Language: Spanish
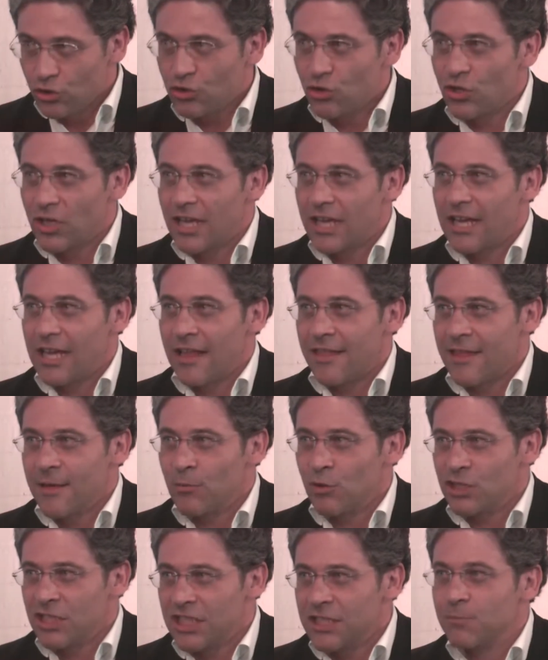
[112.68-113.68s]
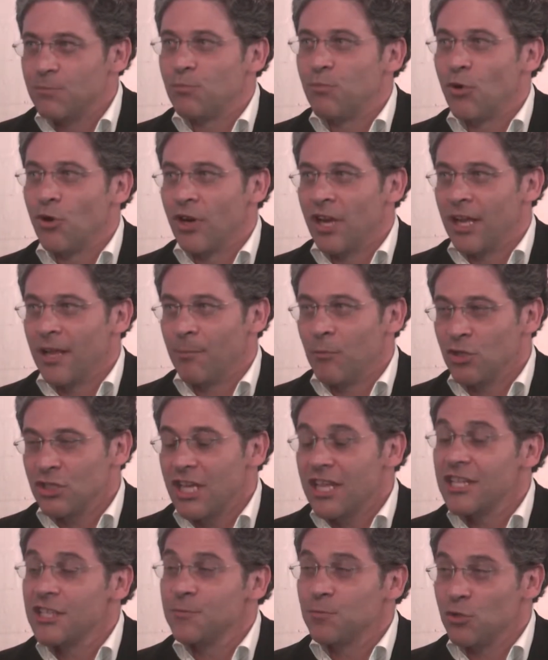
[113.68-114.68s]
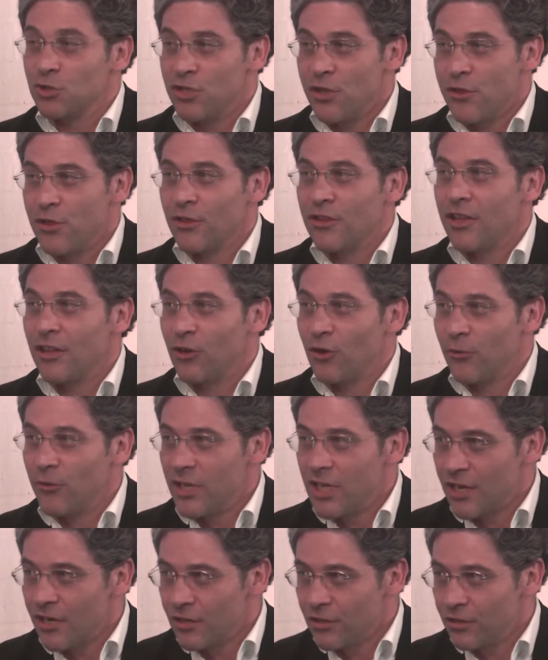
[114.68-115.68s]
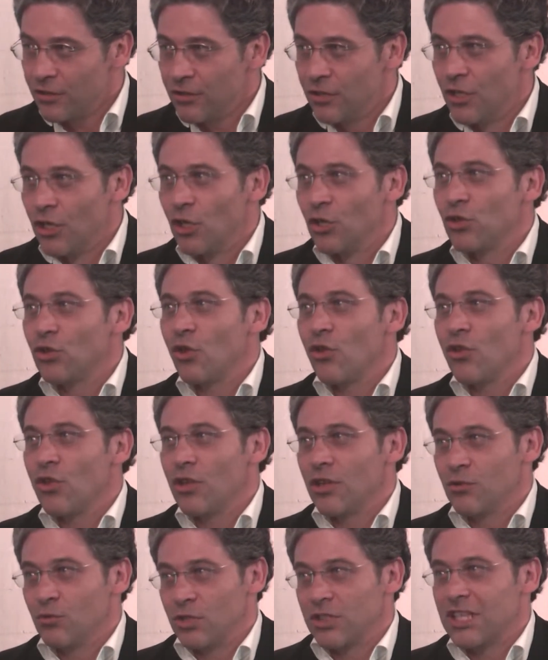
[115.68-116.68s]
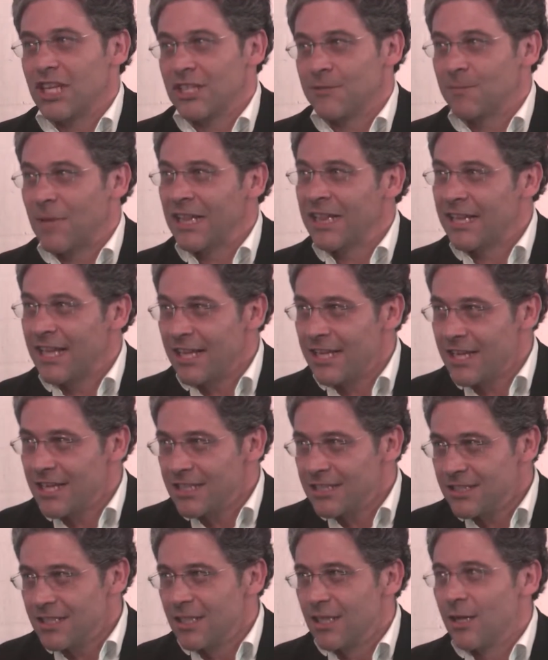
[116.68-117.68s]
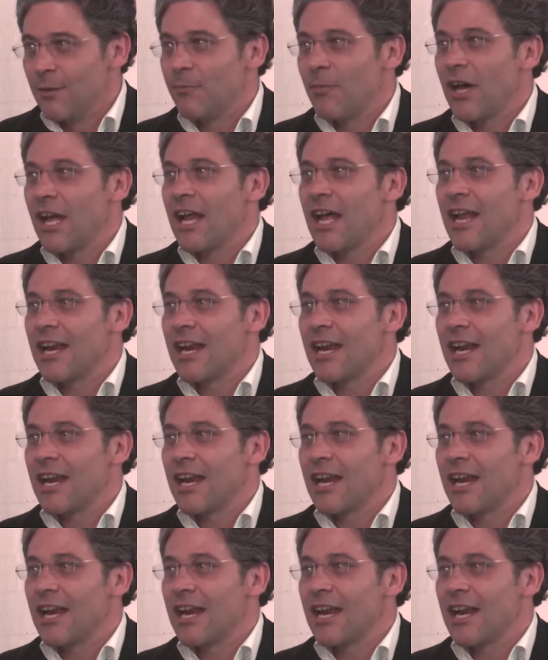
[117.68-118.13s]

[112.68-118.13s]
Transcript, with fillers: lo que hacemos es ponemos a disposición del gobierno todas nuestras pantallas para